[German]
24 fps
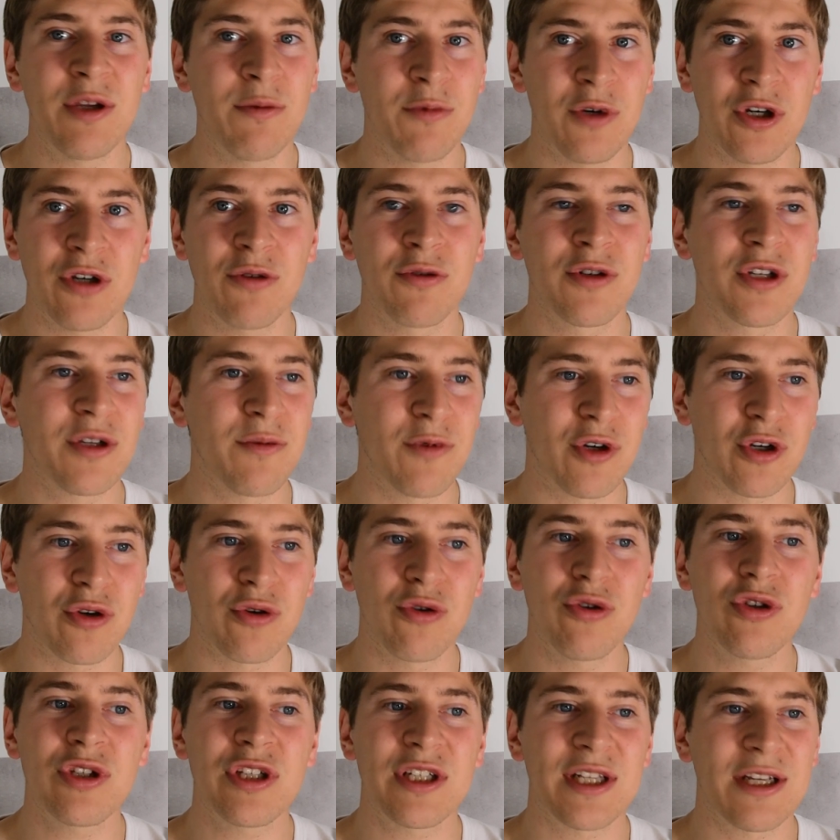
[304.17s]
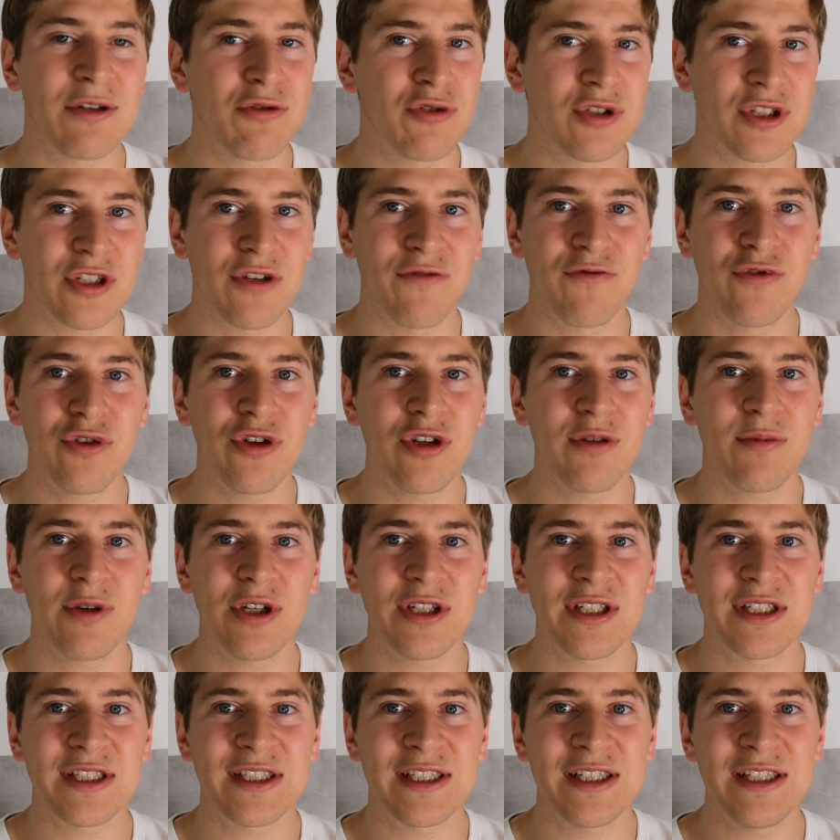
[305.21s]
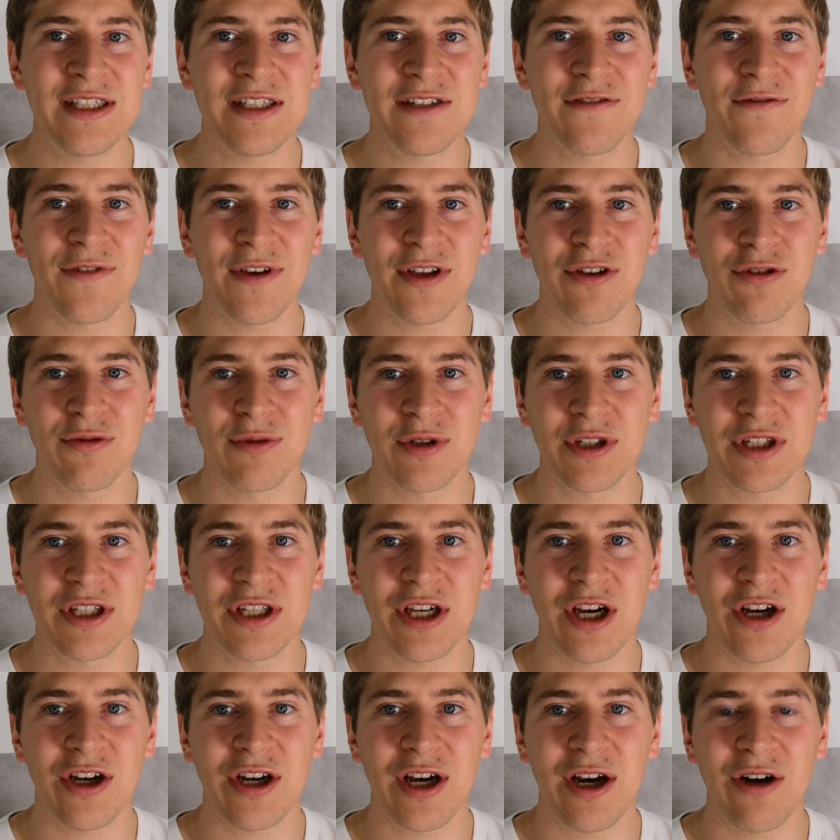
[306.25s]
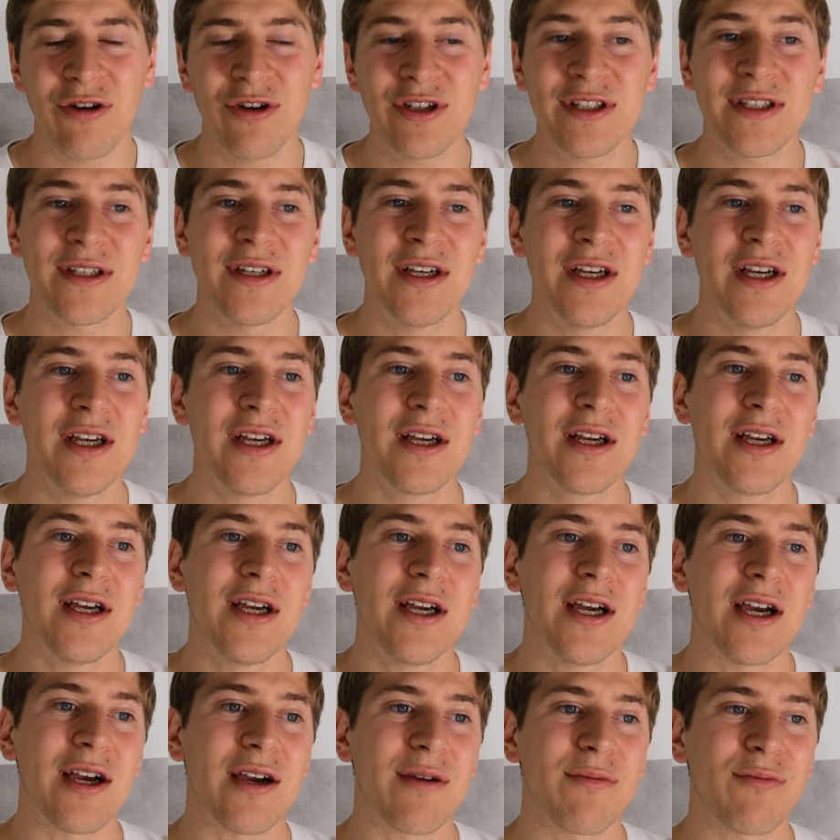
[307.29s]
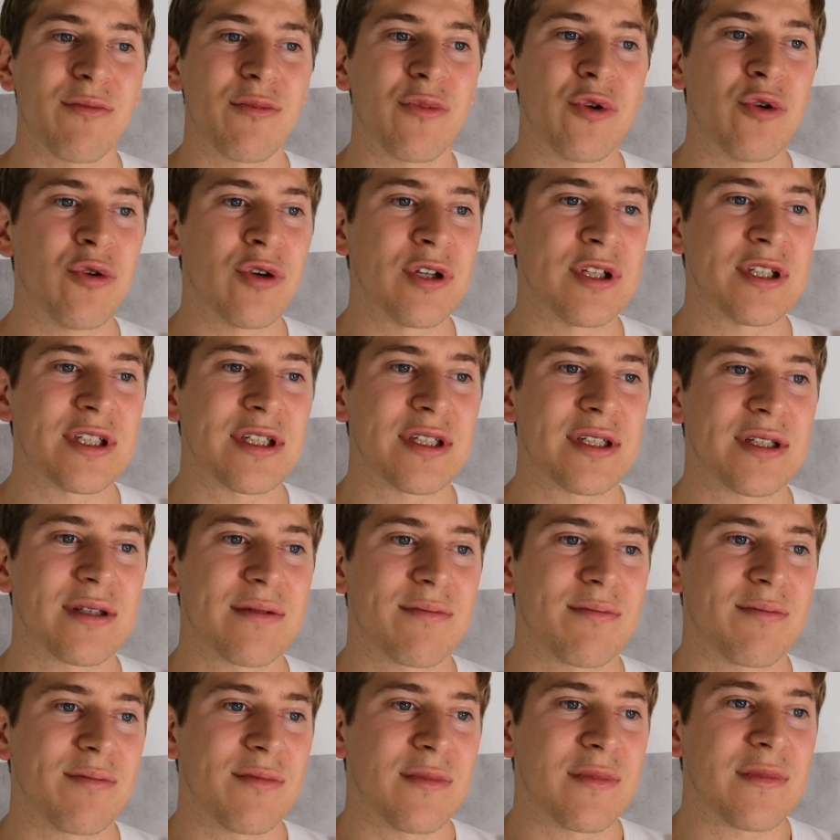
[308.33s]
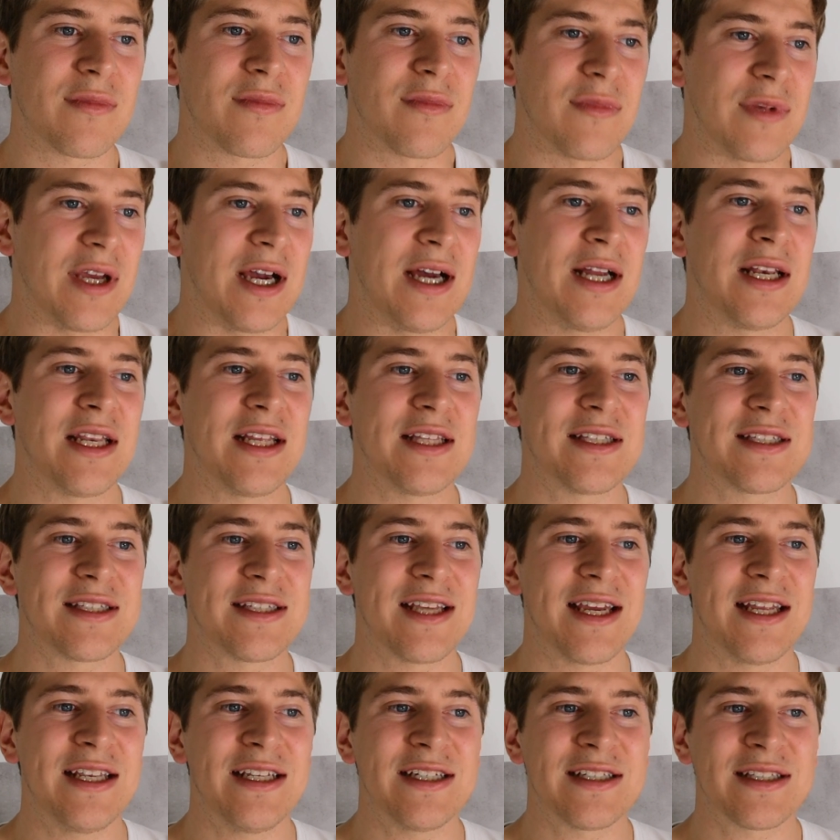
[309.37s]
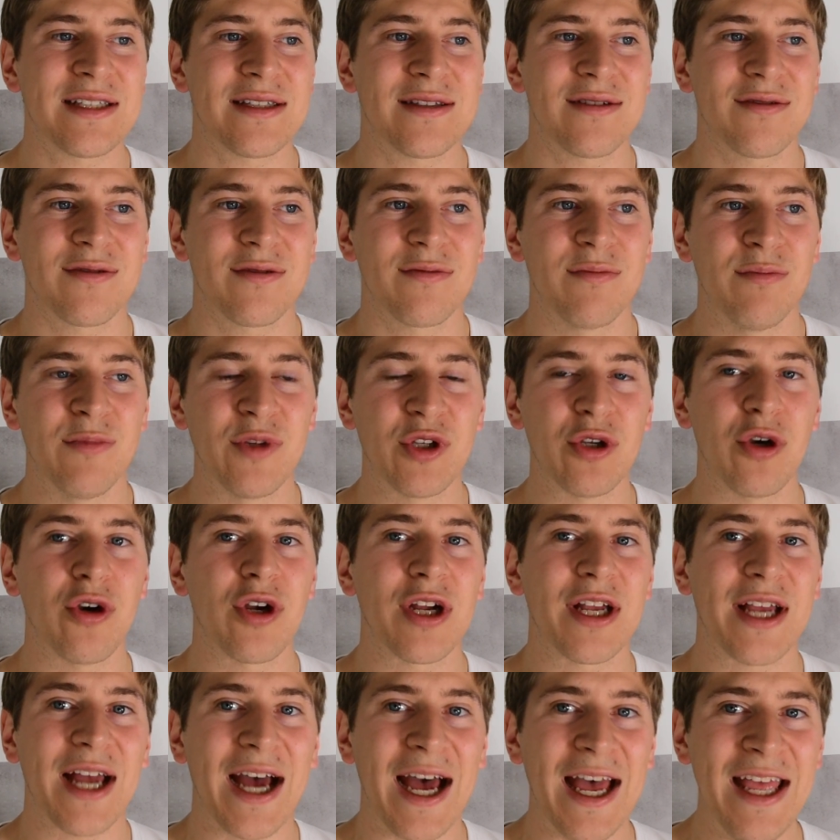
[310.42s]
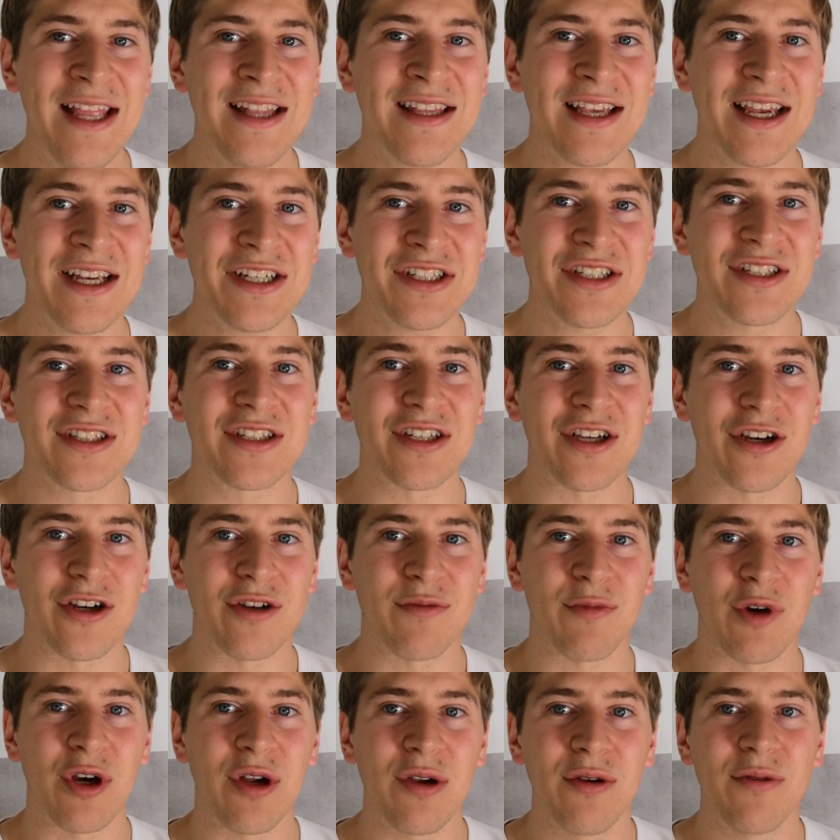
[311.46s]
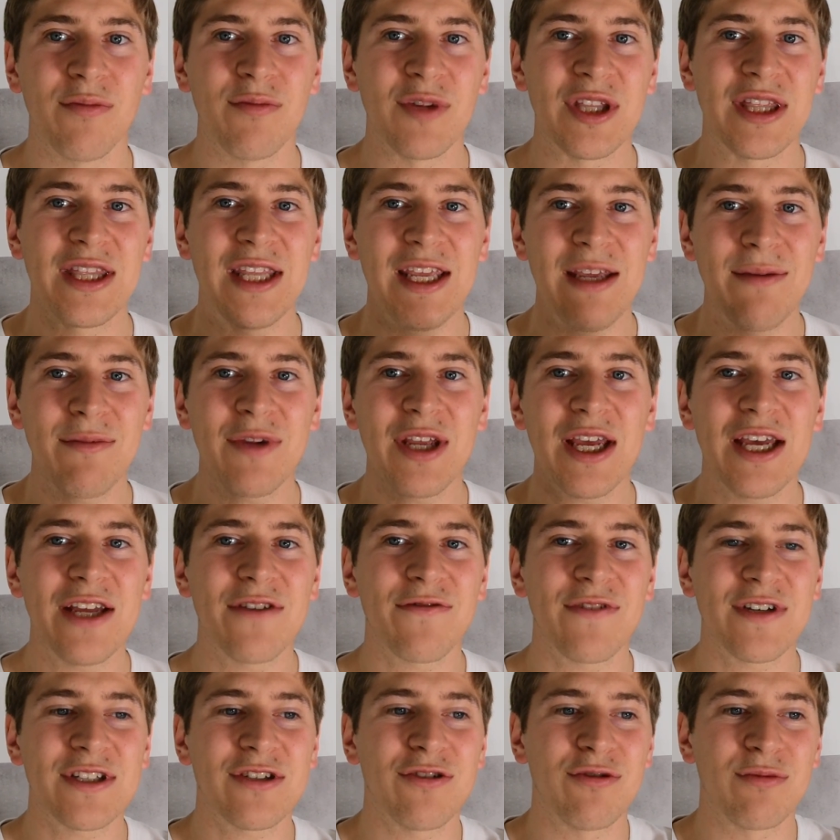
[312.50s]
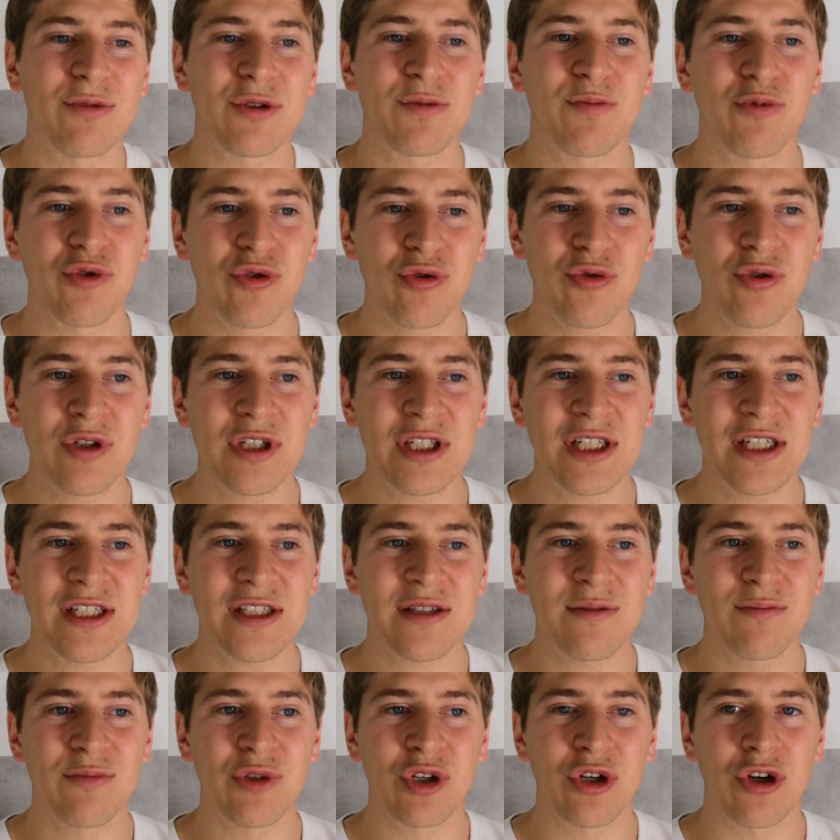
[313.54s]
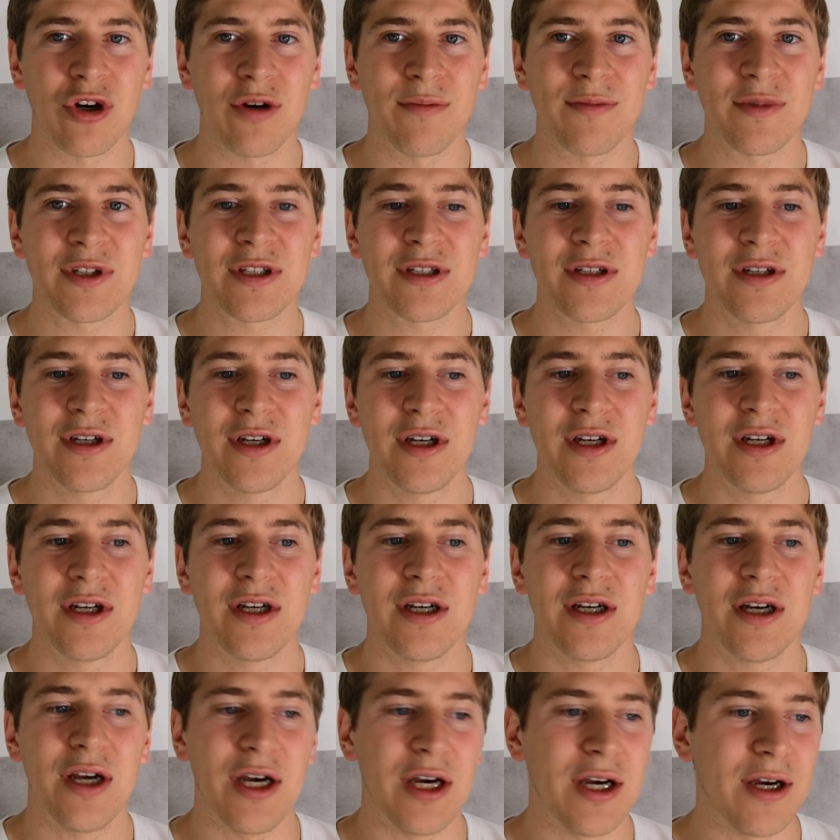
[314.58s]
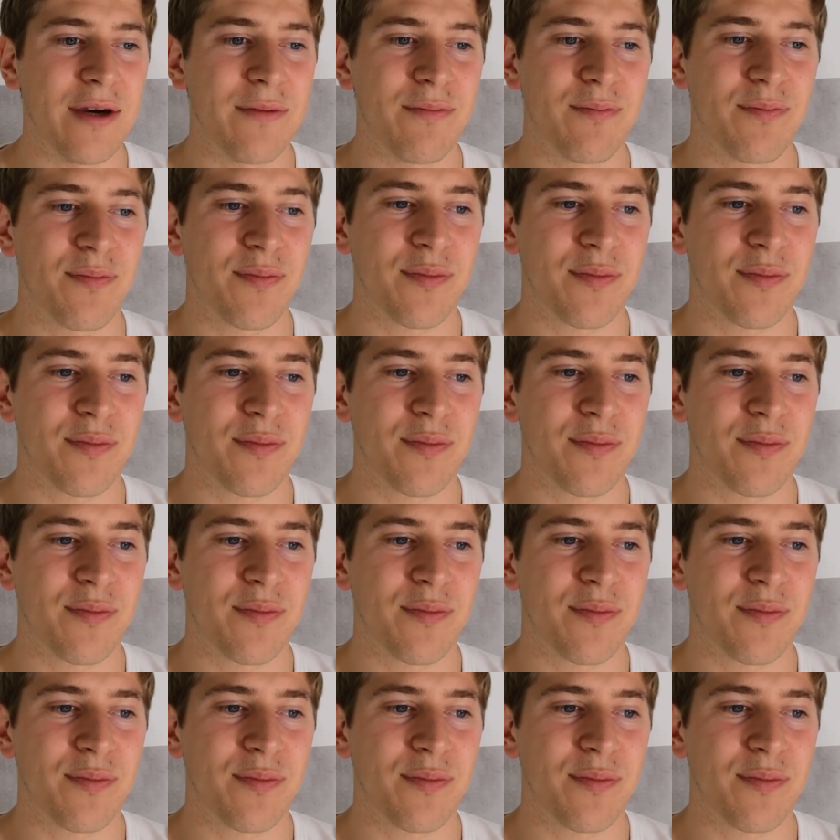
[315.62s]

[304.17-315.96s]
immer und immer größer. Dann nutzt ihr wunderbar den Zinseffekt über die Jahre aus ähm, und ja, letzten Endes mit eurem Gehalt rechnet ihr immer. Mit dem Geld, was ihr übers Produkt testen bekommt, äh,